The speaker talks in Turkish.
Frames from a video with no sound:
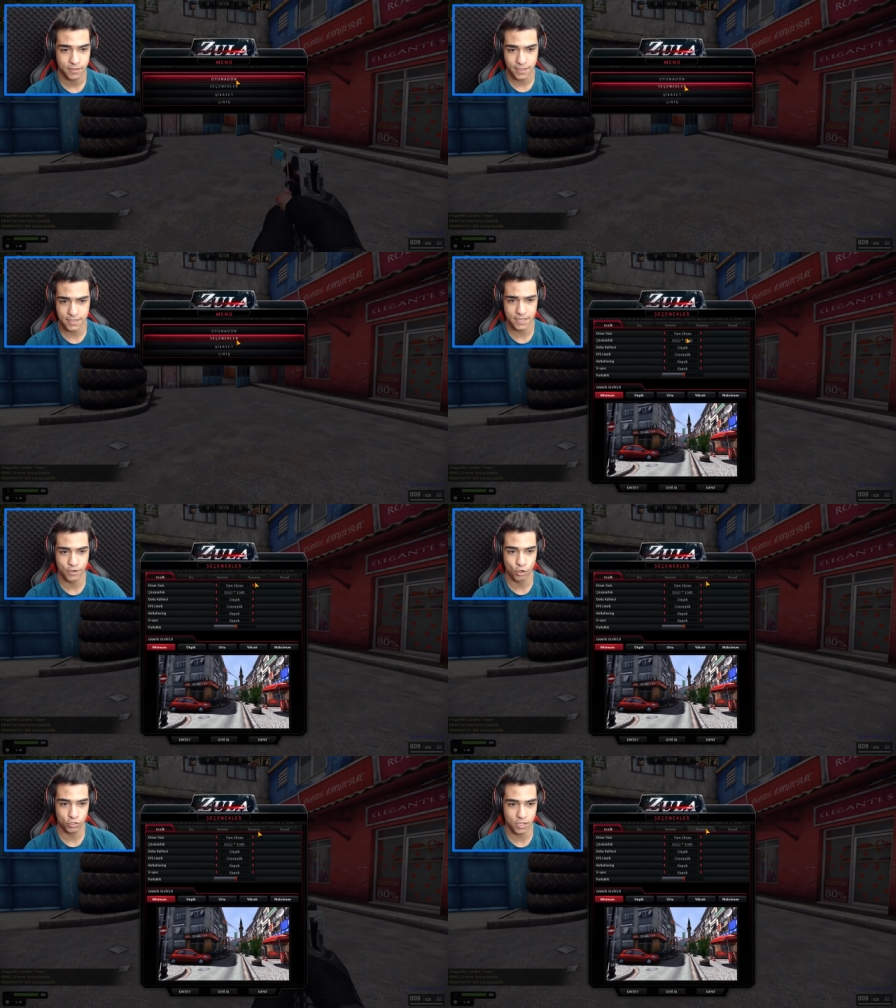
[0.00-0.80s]
Gençler
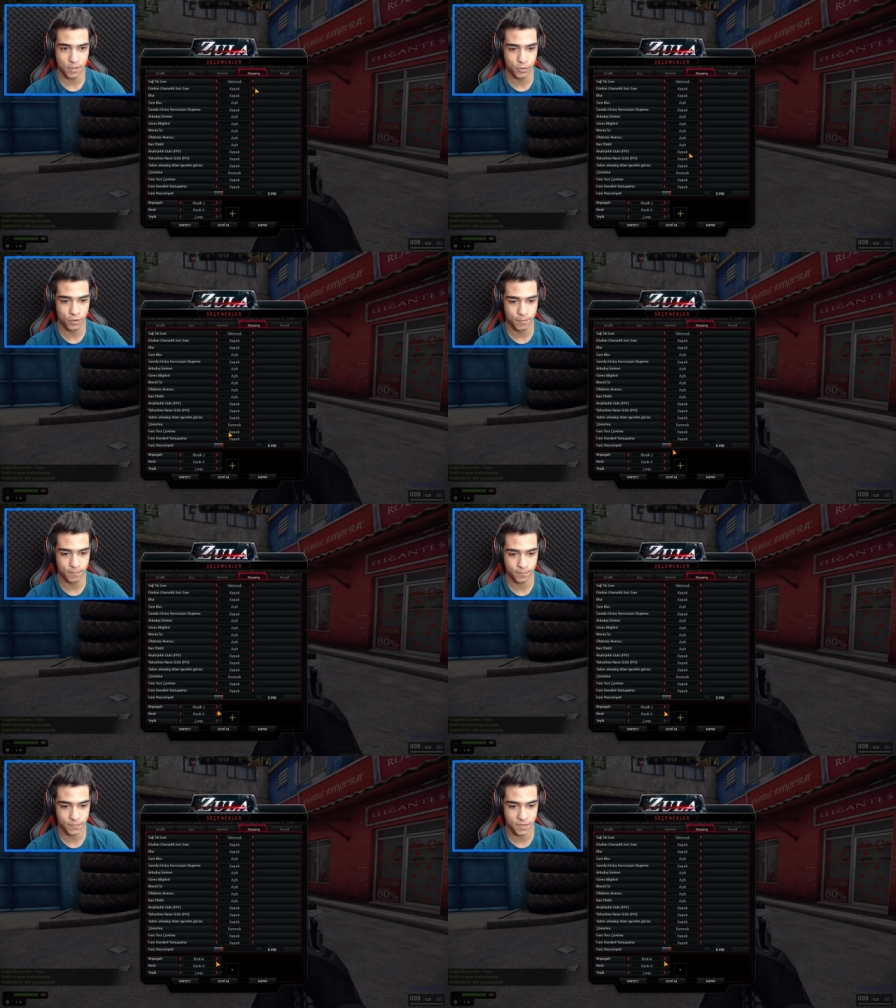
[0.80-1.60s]
Aynen. nokta yapıyorum.
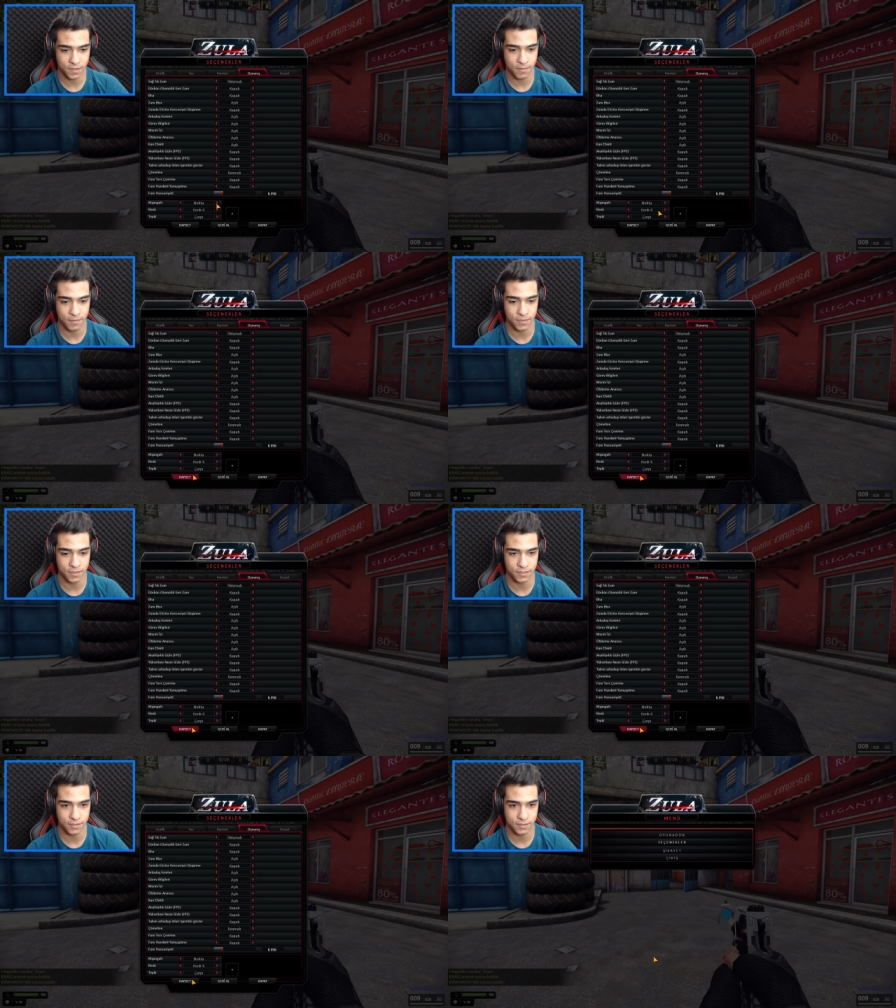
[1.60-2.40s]
Tamamdır.